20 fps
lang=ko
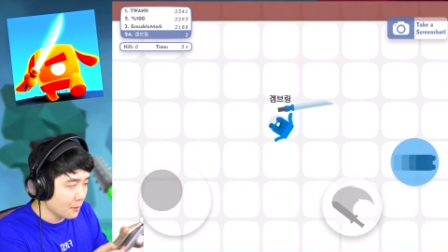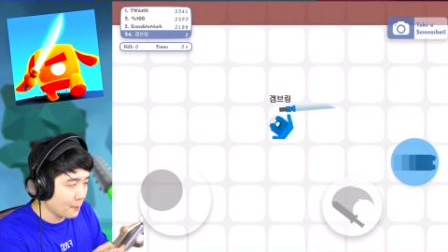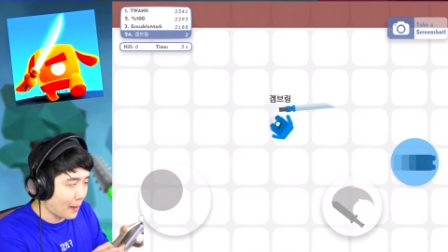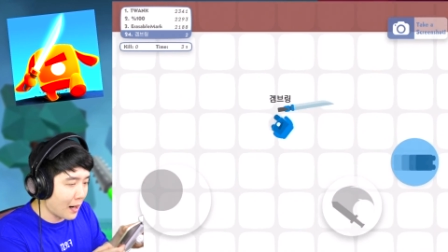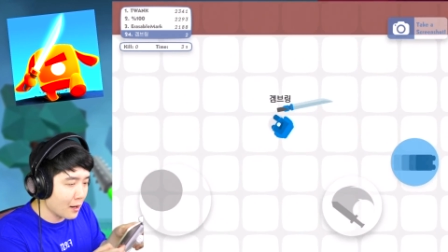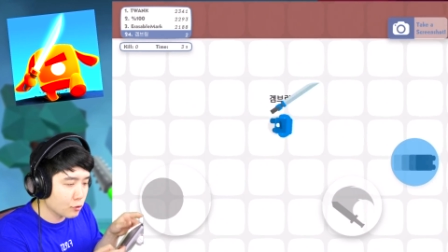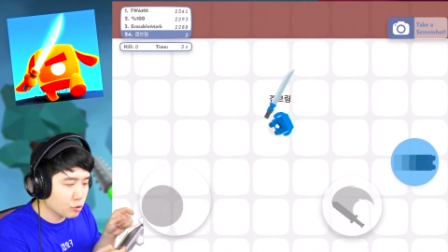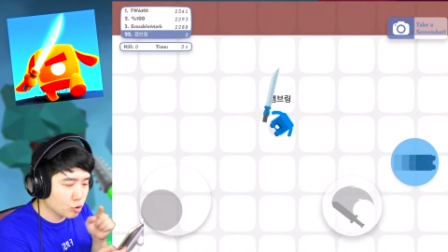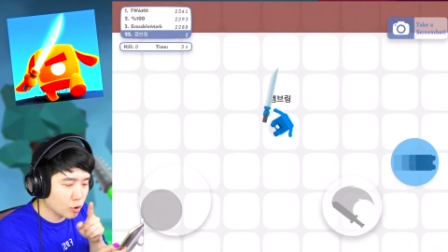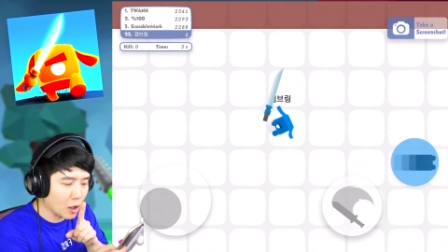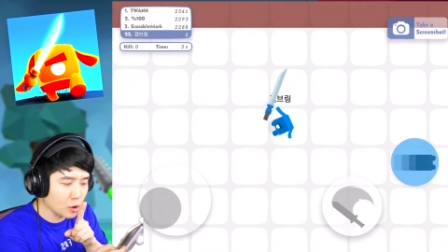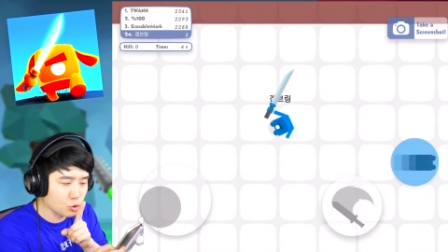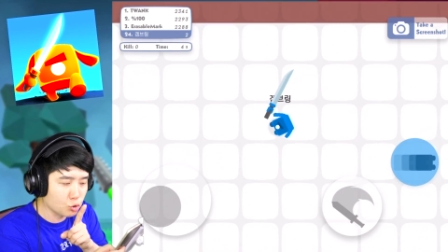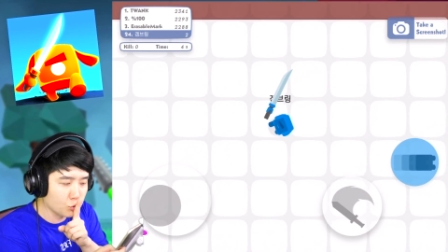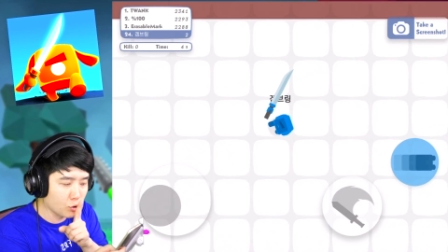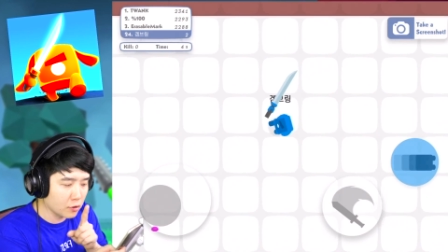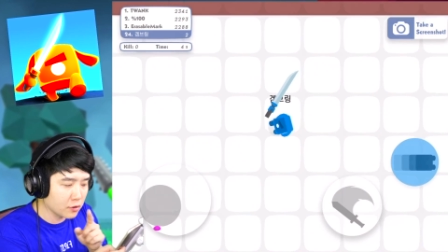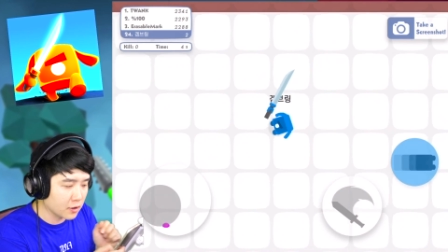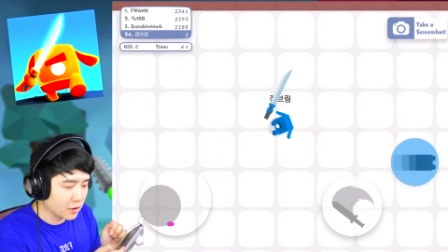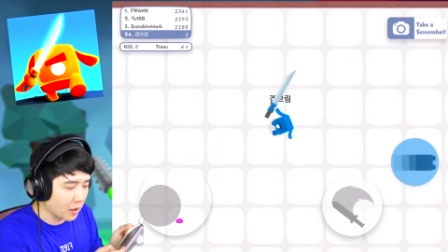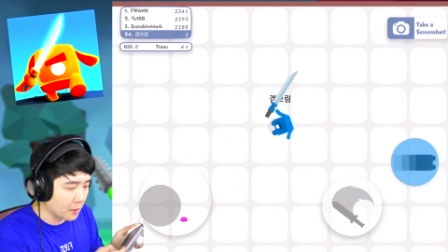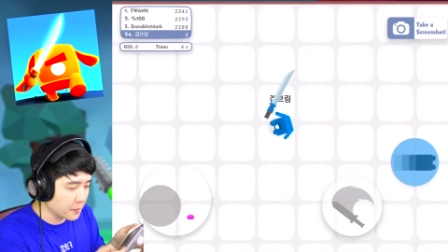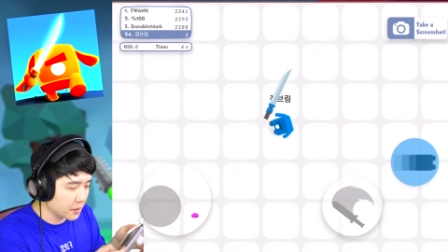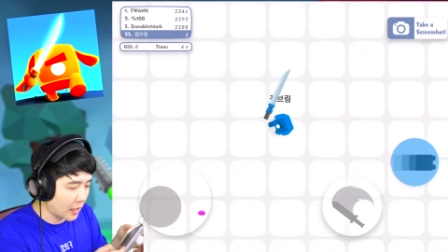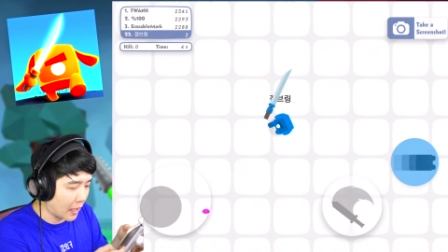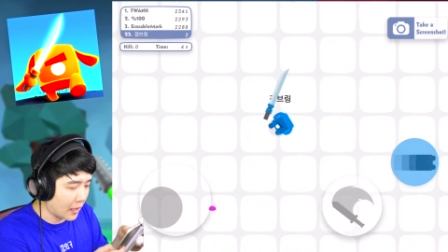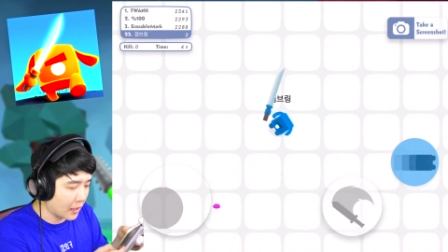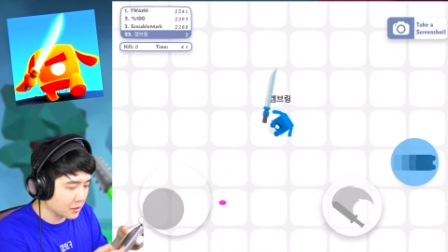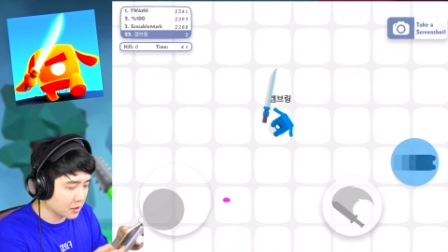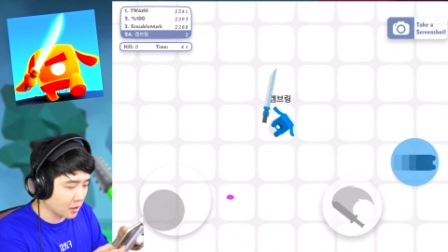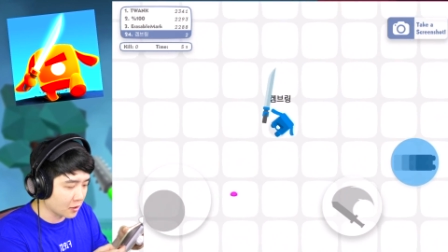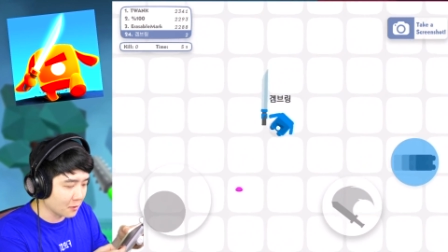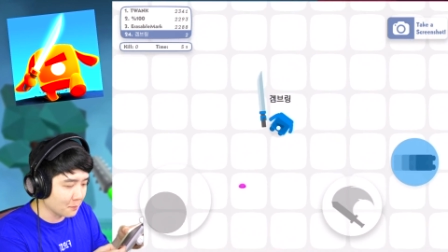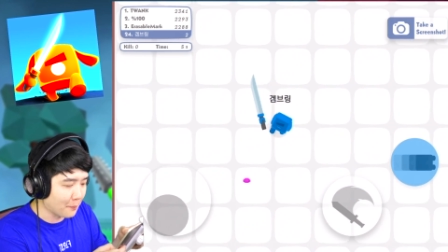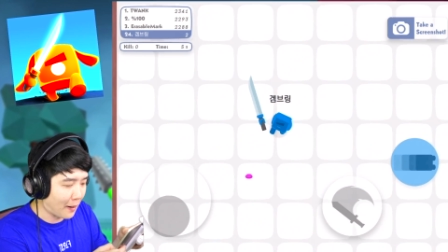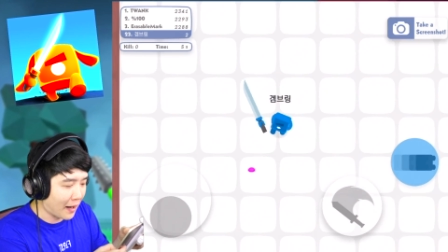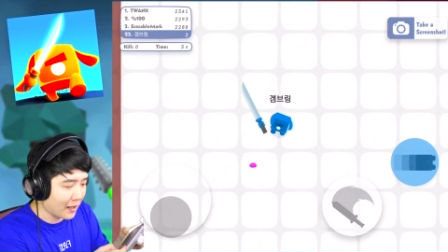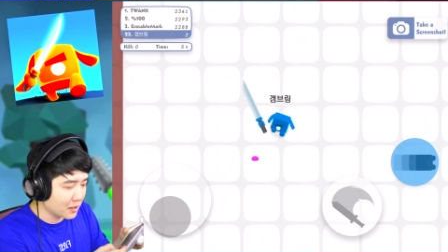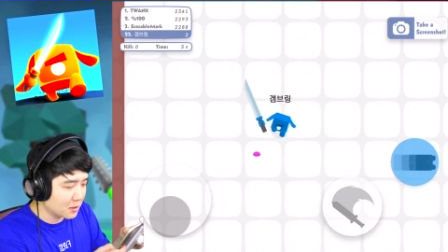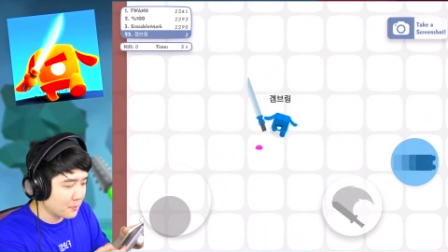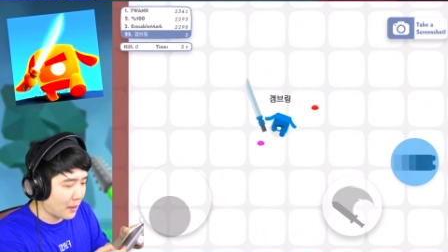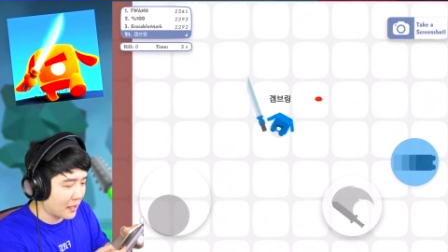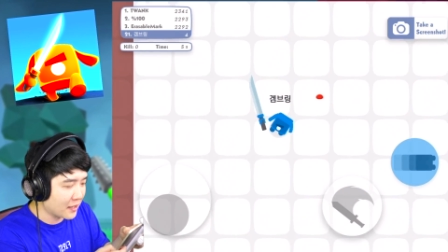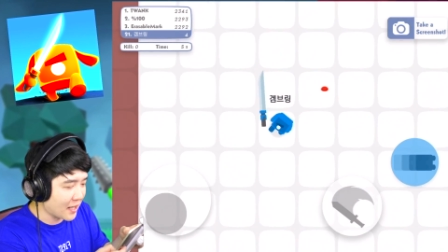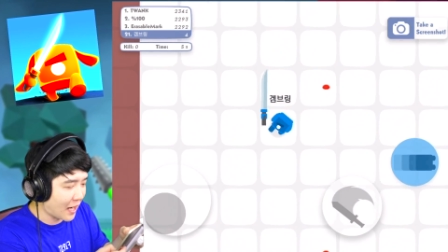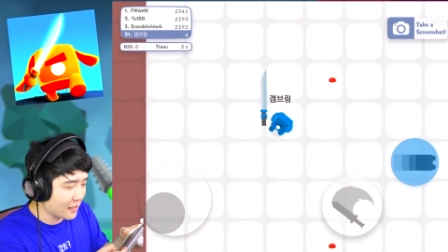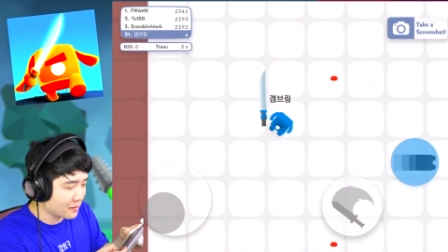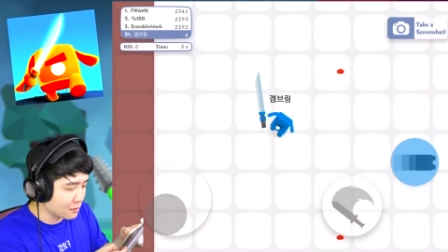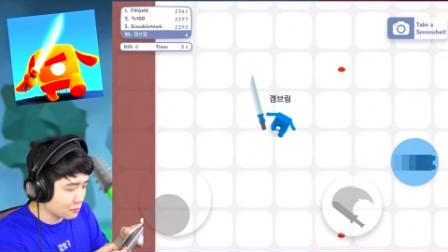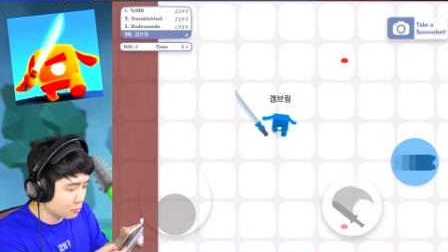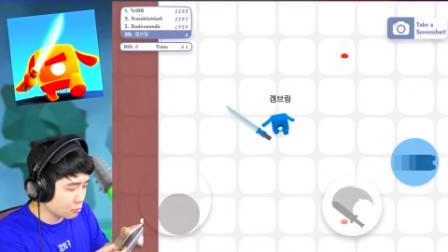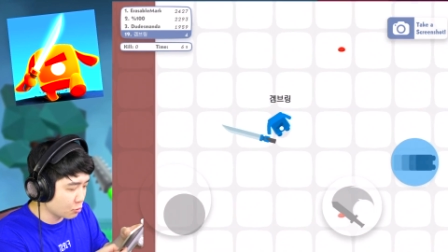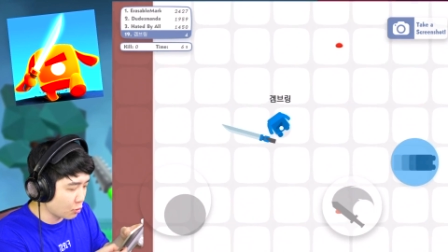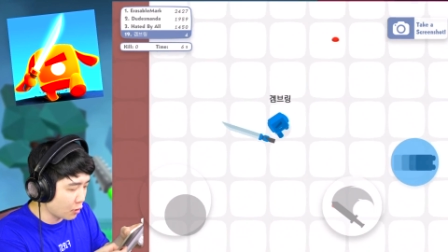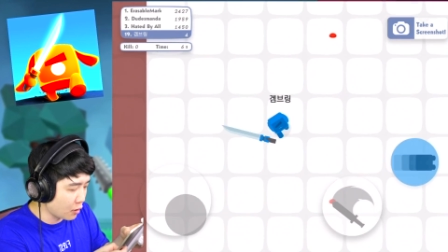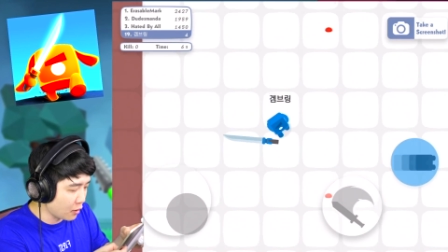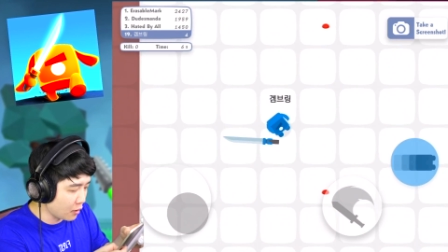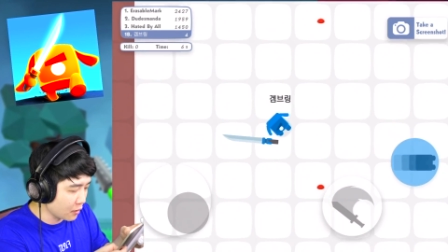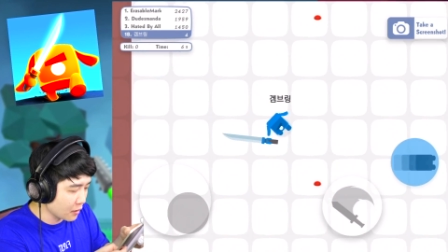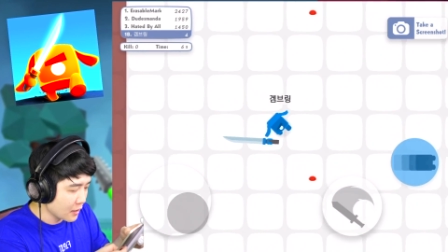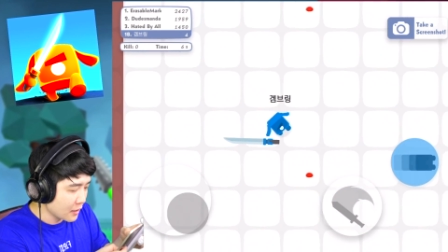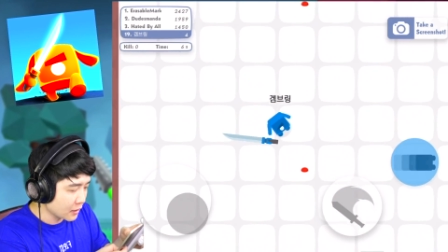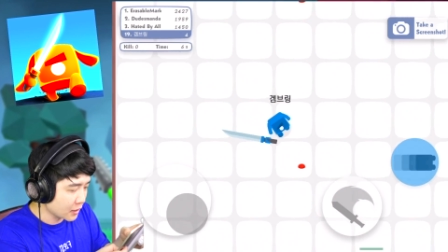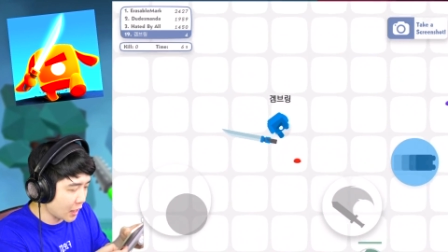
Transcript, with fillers: 말수가 줄어들 겁니다. 저는 말을 많이 안 할수록